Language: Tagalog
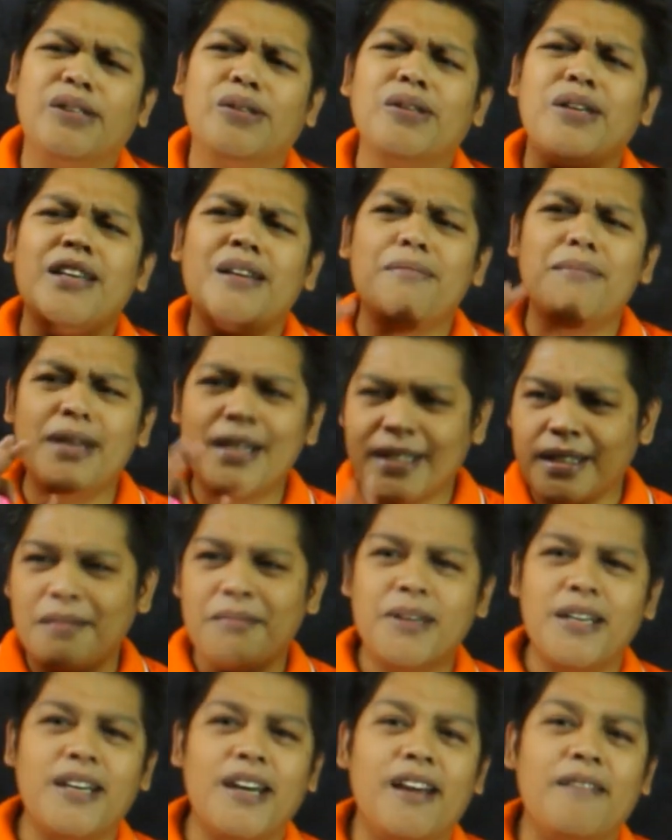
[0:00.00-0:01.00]
So, ibig
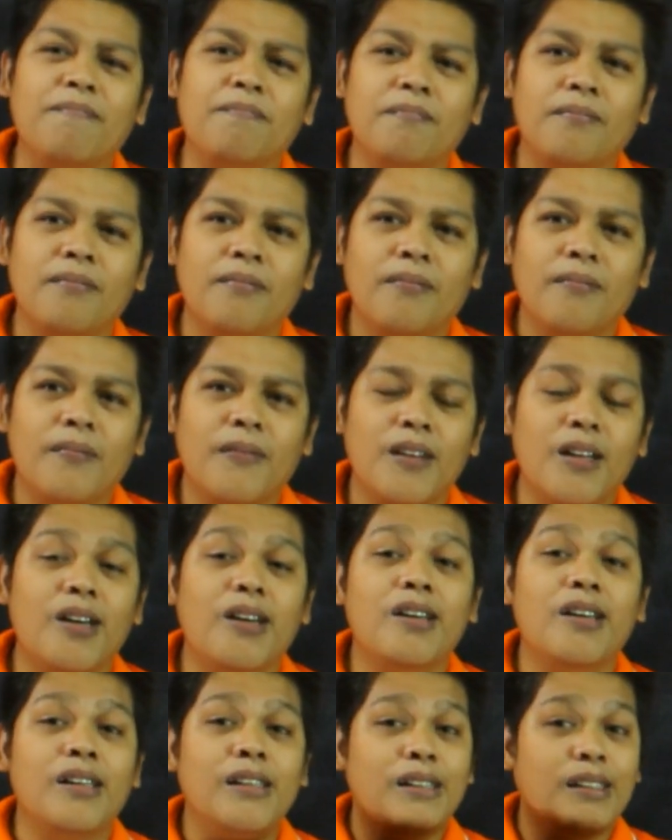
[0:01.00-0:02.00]
sabihin,
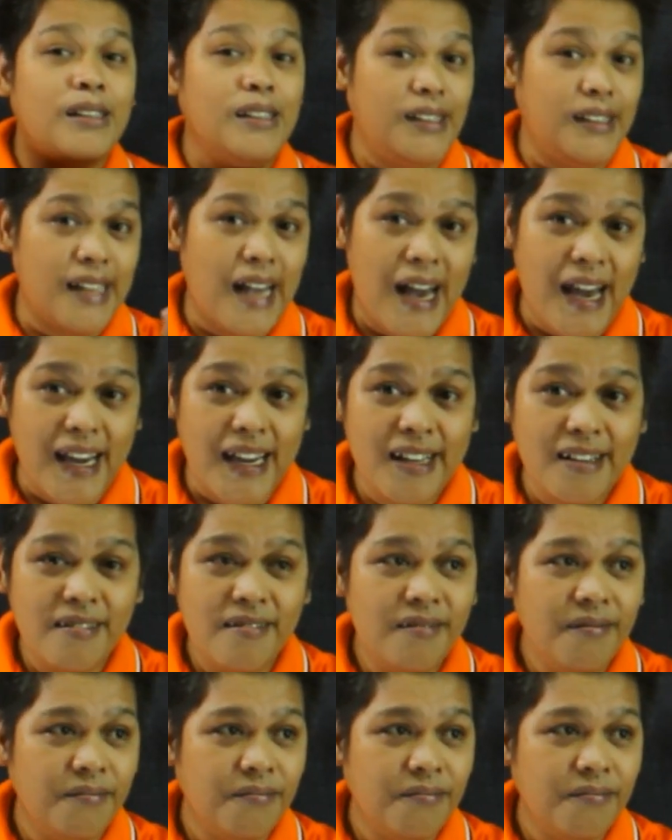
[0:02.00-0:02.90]
no, side,